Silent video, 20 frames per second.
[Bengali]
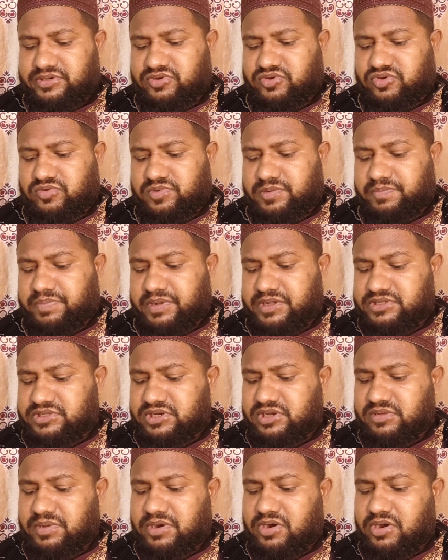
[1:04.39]
দিন করবে পাঁচ
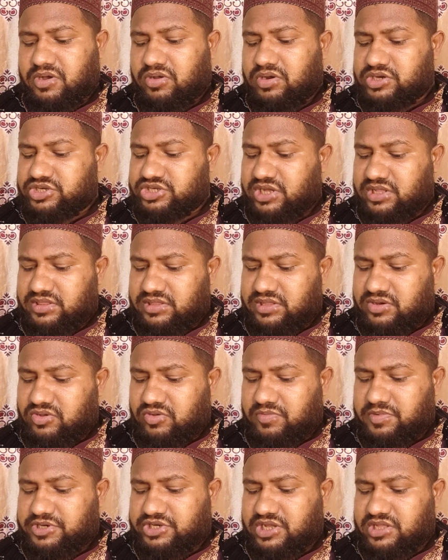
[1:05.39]
দিনে ভালো না হলে সাত দিন
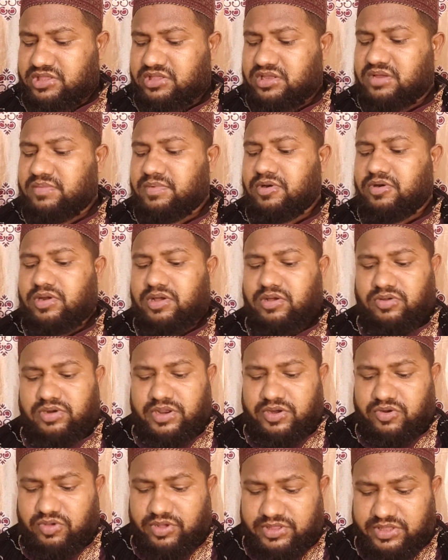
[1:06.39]
করবে সাত দিনে ভালো না হলে
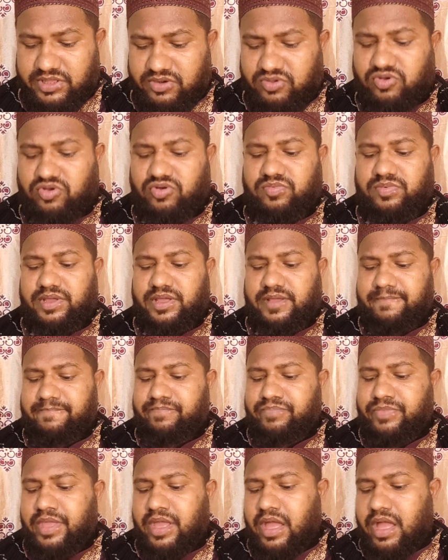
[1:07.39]
নয় দিন করবে
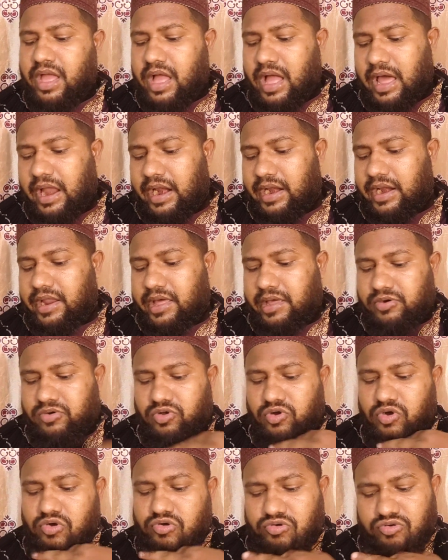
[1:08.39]
আল্লাহর
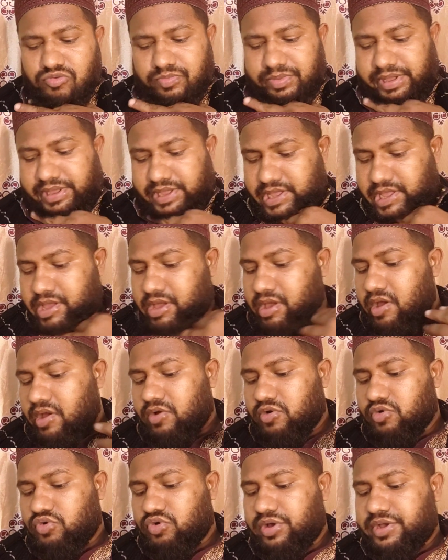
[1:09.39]
হুকুমে
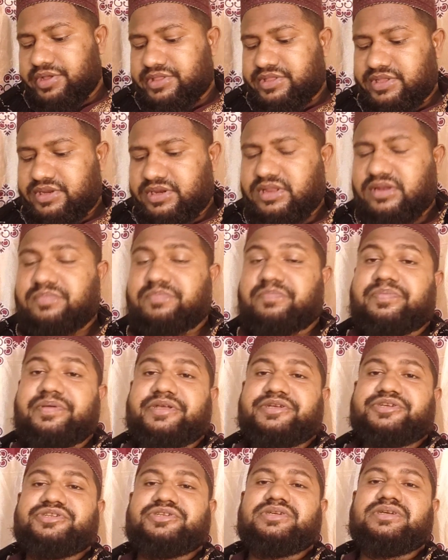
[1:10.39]
নয় দিনের
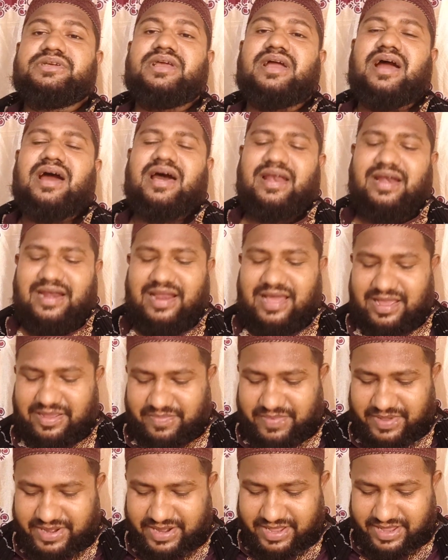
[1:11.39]
বেশি আর
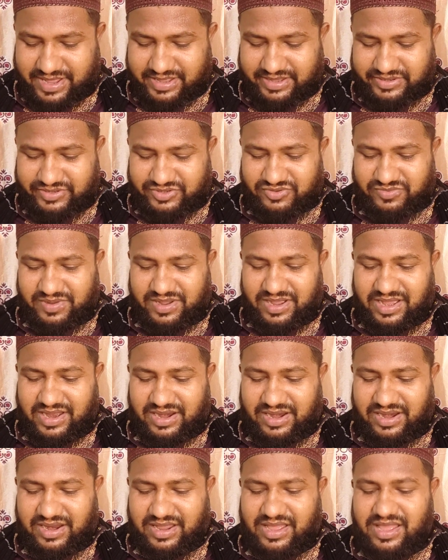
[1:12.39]
লাগবে না
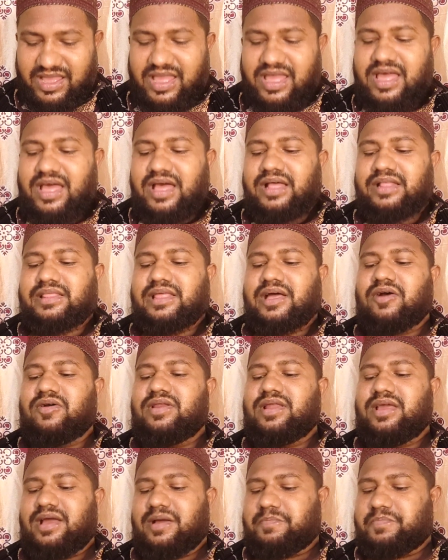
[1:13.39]
সোহানাল্লাহ
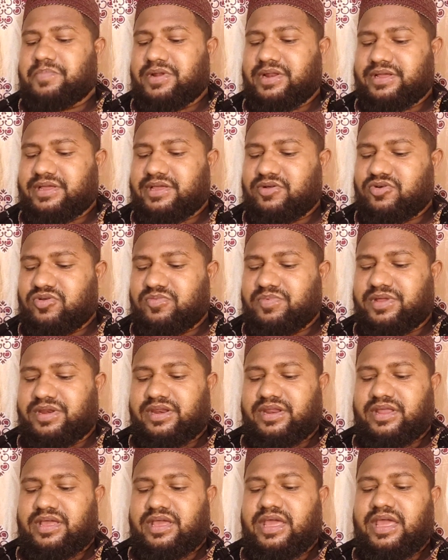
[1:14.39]
তাহলে আপনারা কি করবেন
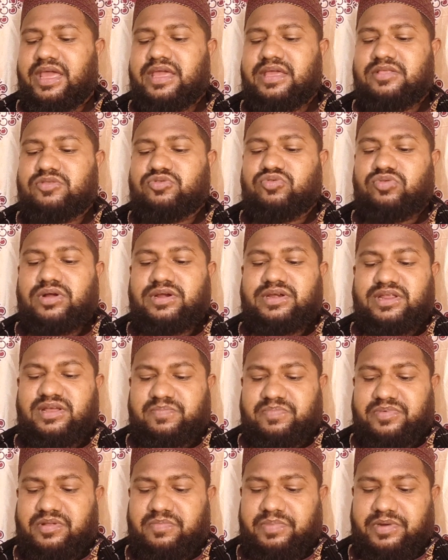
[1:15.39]
এই দোয়াটি
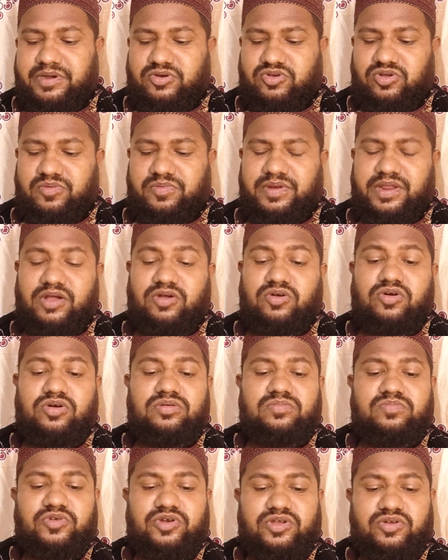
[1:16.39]
আপনারা পাঠ করবেন এখন
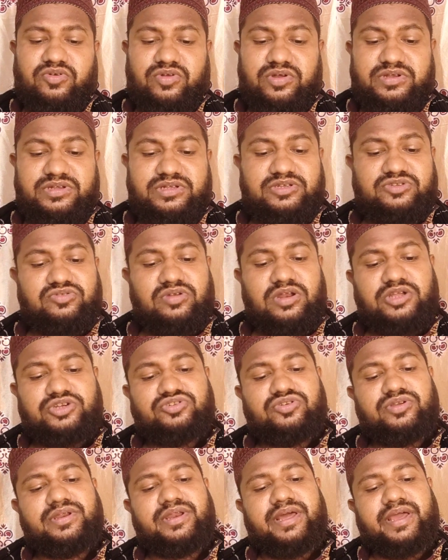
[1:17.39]
মনে করেন যে
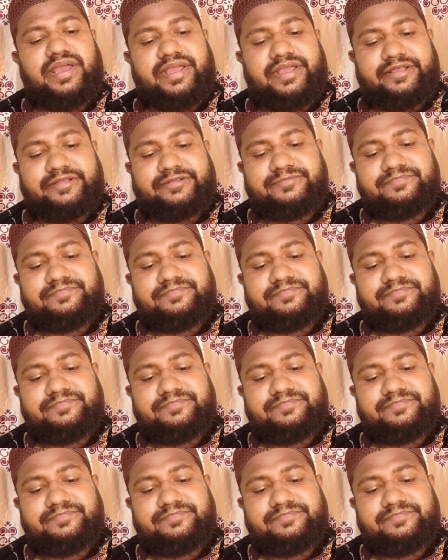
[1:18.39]
জলাশয় নাই